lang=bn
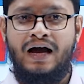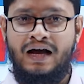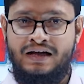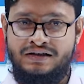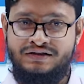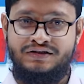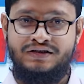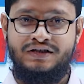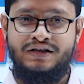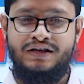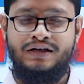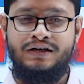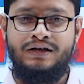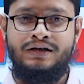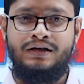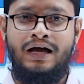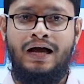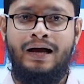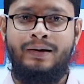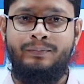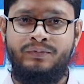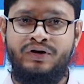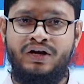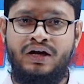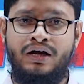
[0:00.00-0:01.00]
আজকে
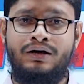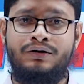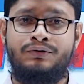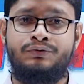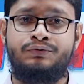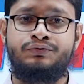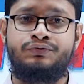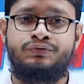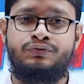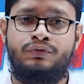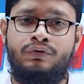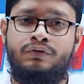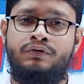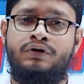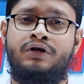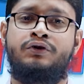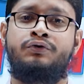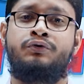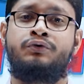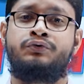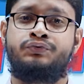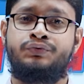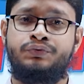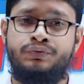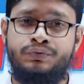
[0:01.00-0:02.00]
আমরা উত্তরণের
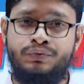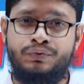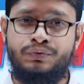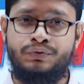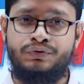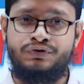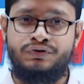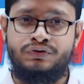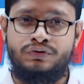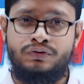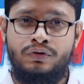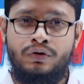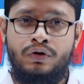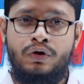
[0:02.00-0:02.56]
নতুন কোর্স